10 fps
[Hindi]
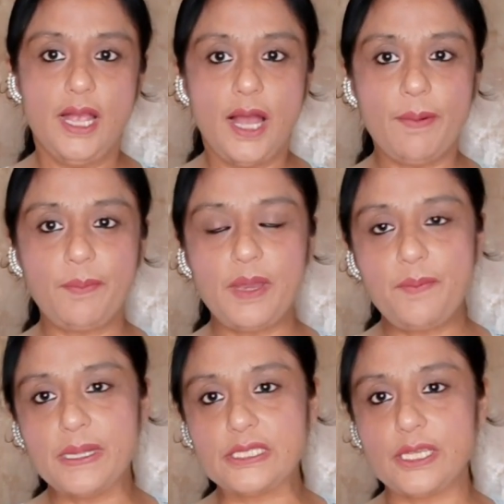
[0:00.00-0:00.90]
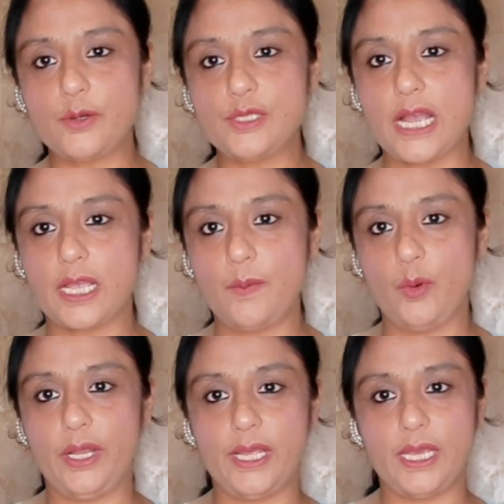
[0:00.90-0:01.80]
हम अपने बच्चे को जाके
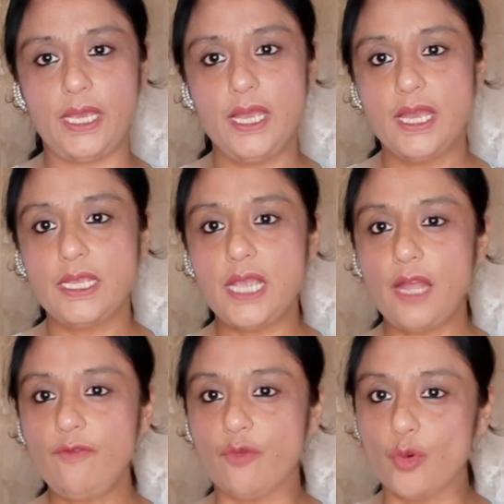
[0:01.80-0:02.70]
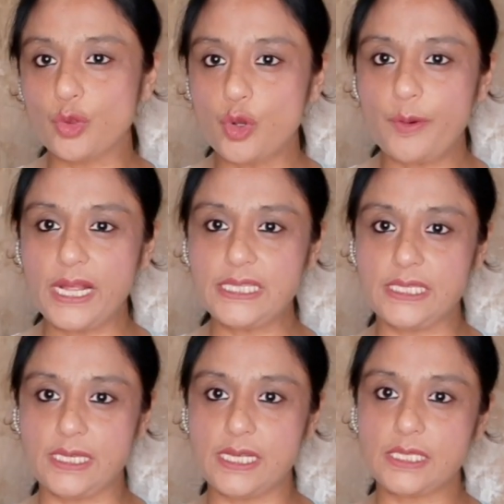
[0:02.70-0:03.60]
बोलेंगे यार वो तो बड़ा
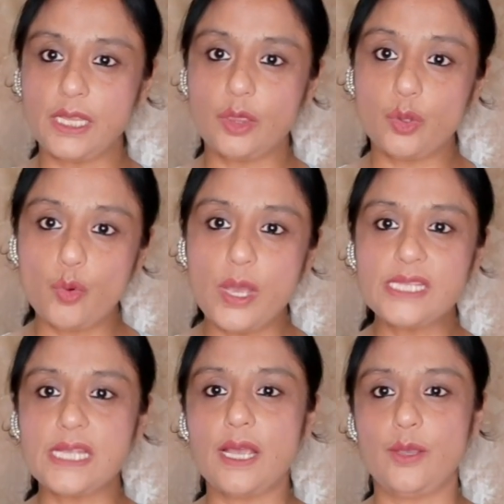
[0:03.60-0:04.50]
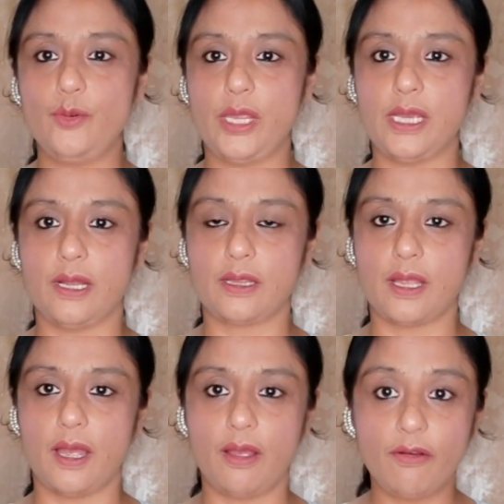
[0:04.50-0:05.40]
जीनियस है तू ऐसा क्यों नहीं
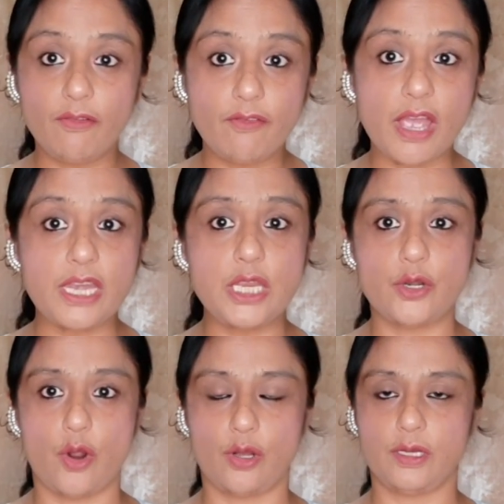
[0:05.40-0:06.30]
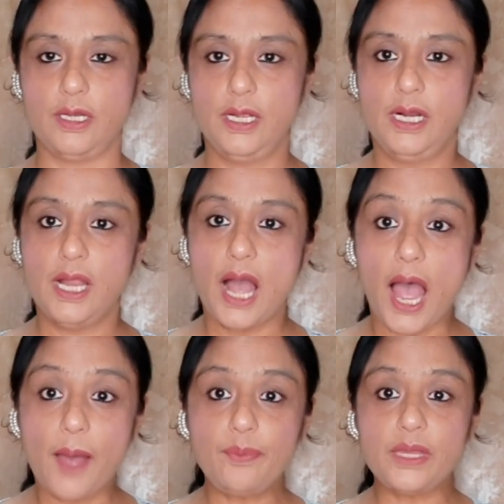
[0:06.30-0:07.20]
करता वेरी रॉन्ग
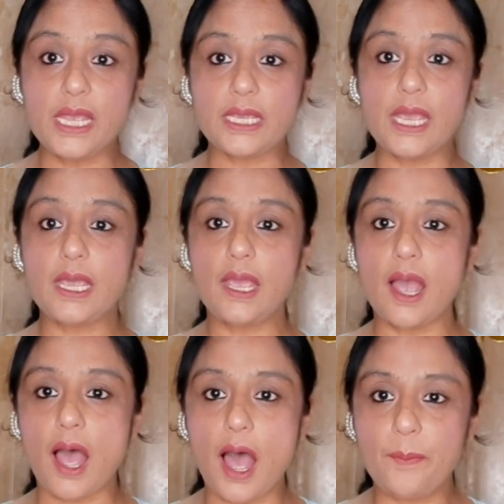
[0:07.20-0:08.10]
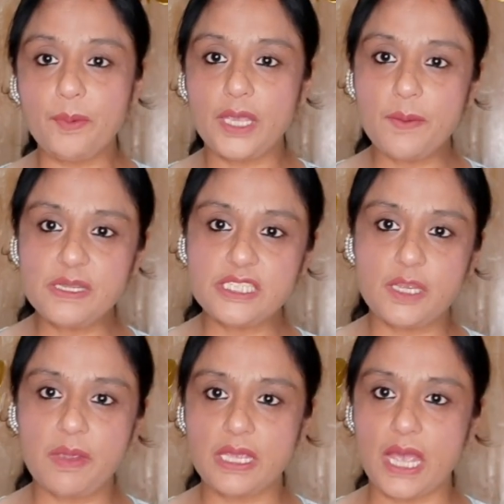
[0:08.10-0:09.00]
आप देखिए कि आपके
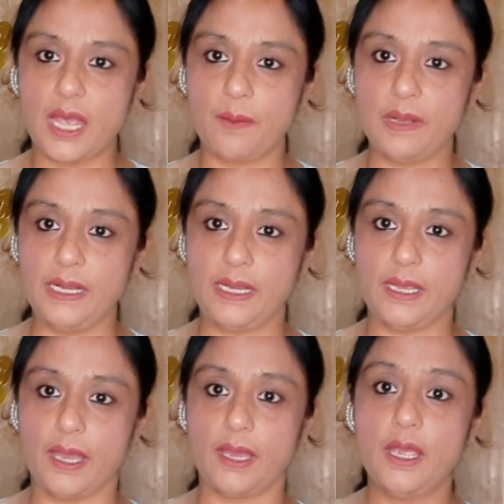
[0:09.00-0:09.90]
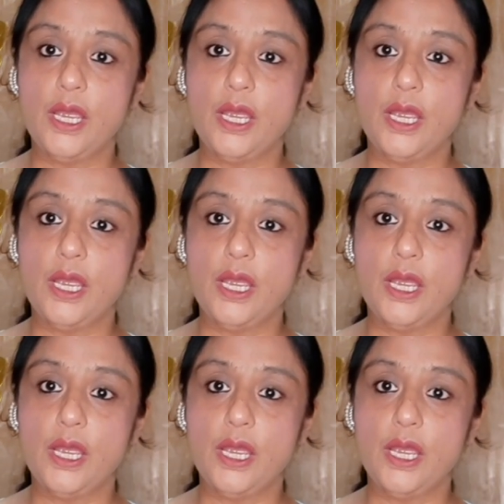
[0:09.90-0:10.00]
बच्चे में क्या एबिलिटी है